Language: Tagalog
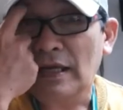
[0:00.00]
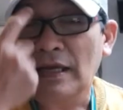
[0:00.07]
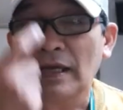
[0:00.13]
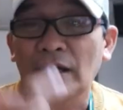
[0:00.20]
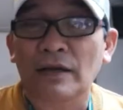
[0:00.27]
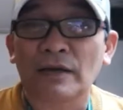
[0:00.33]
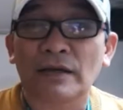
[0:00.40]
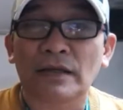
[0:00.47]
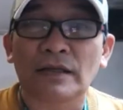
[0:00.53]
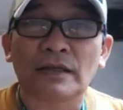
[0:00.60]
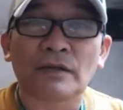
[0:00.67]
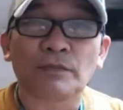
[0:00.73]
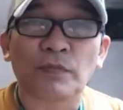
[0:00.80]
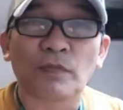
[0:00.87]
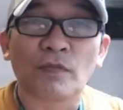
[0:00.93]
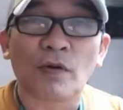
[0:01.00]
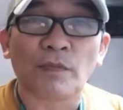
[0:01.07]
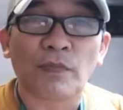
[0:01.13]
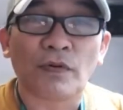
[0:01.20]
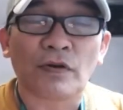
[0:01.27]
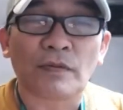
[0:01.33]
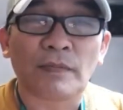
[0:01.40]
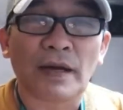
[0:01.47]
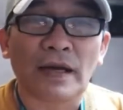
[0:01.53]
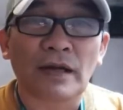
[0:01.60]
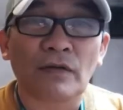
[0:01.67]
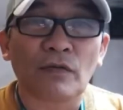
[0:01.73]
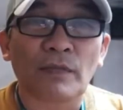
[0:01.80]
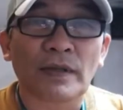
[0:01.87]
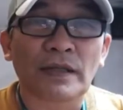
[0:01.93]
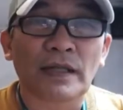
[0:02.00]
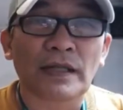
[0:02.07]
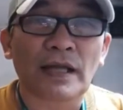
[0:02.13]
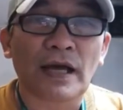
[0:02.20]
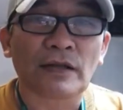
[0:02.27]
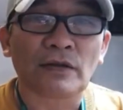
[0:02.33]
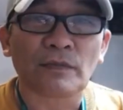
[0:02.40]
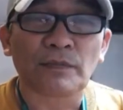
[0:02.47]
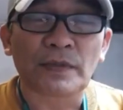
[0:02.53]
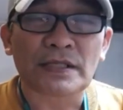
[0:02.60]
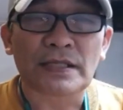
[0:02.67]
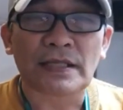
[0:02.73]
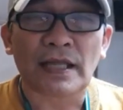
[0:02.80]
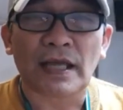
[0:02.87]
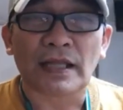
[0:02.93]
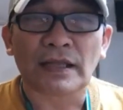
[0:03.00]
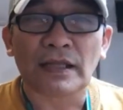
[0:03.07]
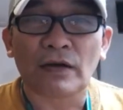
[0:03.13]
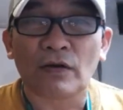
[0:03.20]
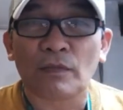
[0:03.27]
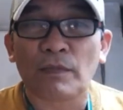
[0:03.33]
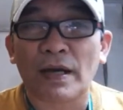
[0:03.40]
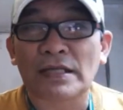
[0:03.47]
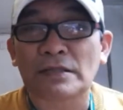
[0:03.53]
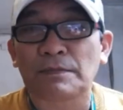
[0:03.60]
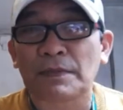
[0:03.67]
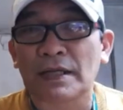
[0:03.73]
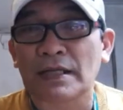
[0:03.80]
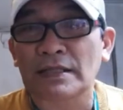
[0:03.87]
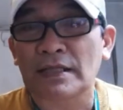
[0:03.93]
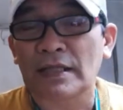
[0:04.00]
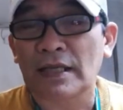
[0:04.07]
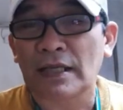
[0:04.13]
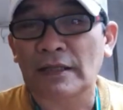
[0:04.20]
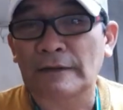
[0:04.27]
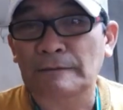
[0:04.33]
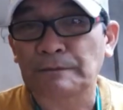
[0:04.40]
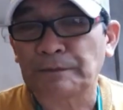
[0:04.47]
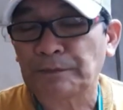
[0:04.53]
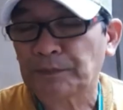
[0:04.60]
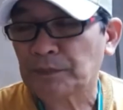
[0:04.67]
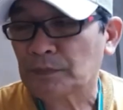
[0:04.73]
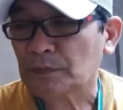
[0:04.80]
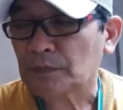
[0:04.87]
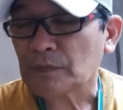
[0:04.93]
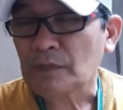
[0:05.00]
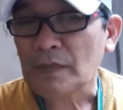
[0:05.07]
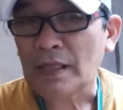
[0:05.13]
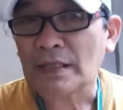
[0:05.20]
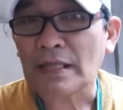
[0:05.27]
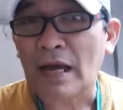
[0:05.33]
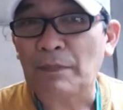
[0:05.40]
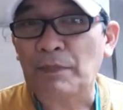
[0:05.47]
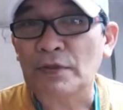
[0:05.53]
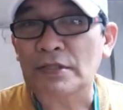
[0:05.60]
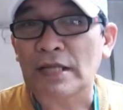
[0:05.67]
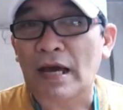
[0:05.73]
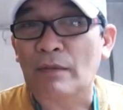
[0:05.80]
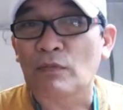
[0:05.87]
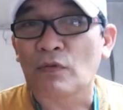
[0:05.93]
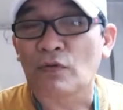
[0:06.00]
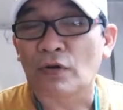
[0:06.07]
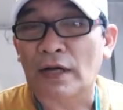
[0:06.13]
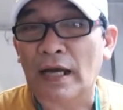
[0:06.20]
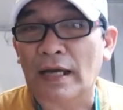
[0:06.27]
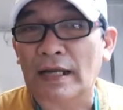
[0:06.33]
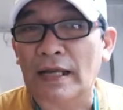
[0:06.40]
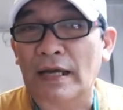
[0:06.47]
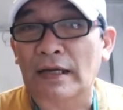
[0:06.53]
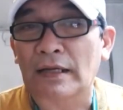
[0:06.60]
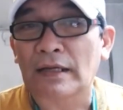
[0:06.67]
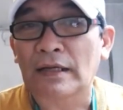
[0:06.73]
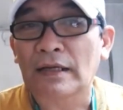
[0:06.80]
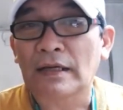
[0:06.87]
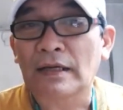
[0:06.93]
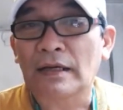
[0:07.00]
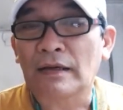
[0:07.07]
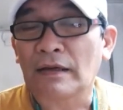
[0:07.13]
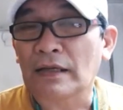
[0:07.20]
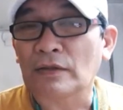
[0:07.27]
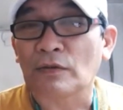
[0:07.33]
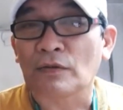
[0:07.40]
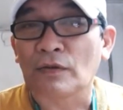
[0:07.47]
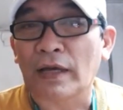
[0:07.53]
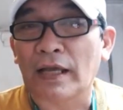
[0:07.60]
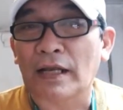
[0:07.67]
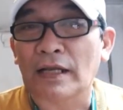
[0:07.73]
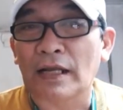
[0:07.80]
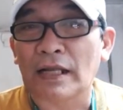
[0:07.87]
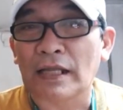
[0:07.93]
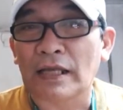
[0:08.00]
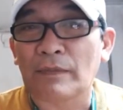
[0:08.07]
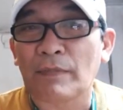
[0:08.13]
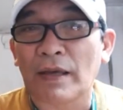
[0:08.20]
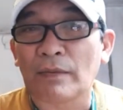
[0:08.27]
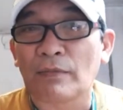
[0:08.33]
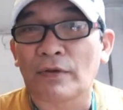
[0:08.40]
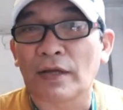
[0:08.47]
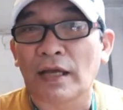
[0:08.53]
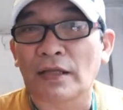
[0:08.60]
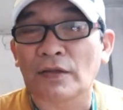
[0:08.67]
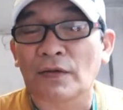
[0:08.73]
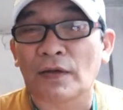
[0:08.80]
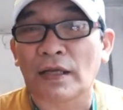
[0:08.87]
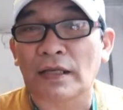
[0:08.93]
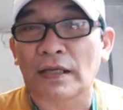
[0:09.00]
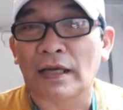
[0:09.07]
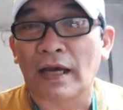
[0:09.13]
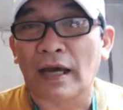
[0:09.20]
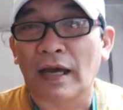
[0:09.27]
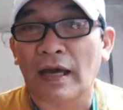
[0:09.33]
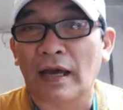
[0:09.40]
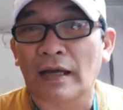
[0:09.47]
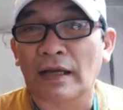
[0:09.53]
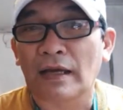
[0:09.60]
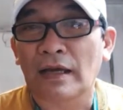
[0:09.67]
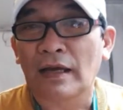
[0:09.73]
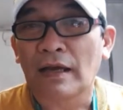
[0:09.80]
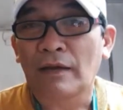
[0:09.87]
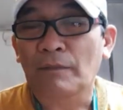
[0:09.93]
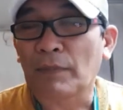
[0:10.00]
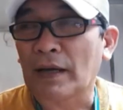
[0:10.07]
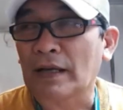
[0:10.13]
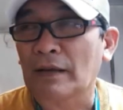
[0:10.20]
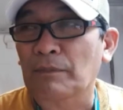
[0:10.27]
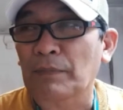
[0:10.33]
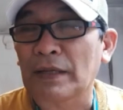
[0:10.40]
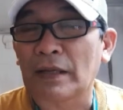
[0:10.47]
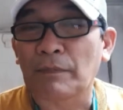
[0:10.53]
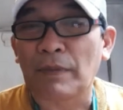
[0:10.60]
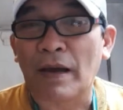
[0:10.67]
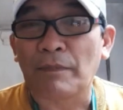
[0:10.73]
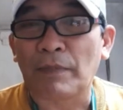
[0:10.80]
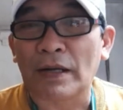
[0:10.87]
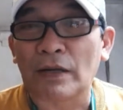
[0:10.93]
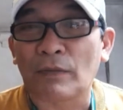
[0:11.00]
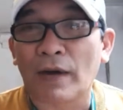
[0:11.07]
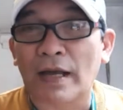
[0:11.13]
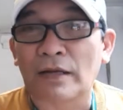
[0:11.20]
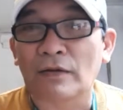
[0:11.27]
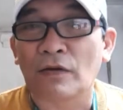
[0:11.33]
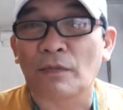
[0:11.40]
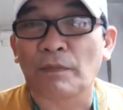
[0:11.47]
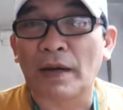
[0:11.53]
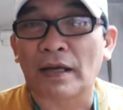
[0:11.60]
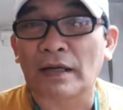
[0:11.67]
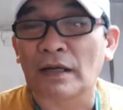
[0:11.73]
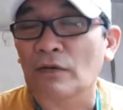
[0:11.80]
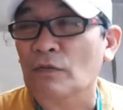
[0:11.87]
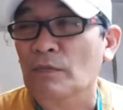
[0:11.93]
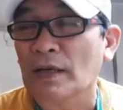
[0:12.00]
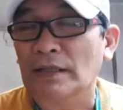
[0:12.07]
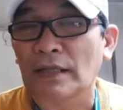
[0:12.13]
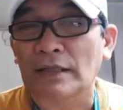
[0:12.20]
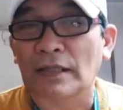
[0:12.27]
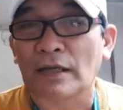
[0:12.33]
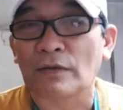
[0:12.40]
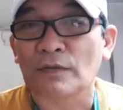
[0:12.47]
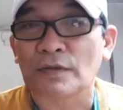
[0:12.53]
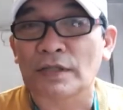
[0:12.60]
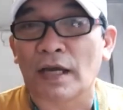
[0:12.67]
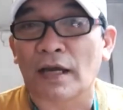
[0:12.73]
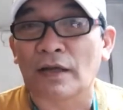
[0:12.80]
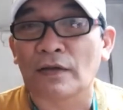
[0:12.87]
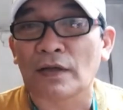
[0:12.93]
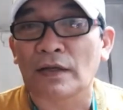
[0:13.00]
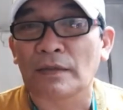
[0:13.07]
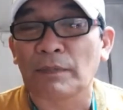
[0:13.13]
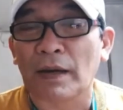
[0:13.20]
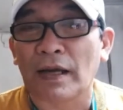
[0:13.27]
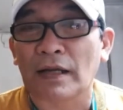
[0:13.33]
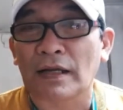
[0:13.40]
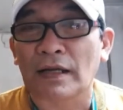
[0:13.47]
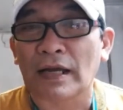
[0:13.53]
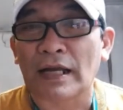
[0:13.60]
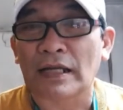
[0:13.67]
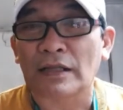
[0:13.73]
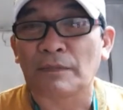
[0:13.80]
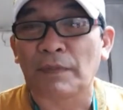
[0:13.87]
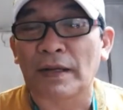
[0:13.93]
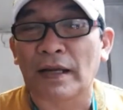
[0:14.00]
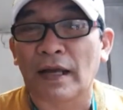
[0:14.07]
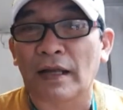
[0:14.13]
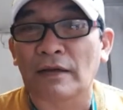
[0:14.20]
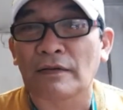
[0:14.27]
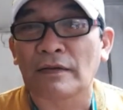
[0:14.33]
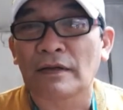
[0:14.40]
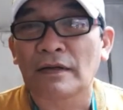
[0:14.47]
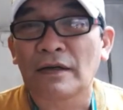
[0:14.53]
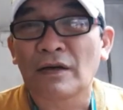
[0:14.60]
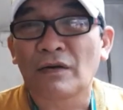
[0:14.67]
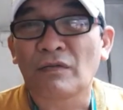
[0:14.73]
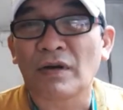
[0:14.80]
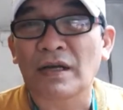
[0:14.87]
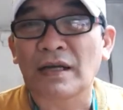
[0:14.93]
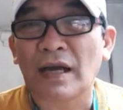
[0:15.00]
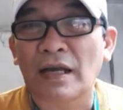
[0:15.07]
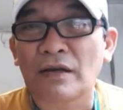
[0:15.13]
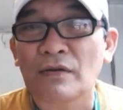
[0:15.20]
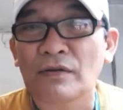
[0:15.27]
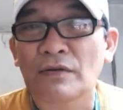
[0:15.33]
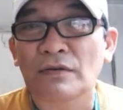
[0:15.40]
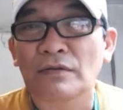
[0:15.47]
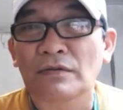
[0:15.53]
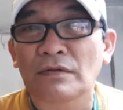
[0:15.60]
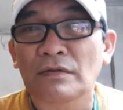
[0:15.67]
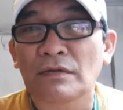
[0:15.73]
eh, pumaporma kang kumandidatong presidente o vice president. Tapos namura ka lang. Itong Kernel Ibay mo na ito ay uh, parang pinagpapaliwanag o parang kung magtatanong sa ano eh, parang galit pa na ano. Huwag ganon.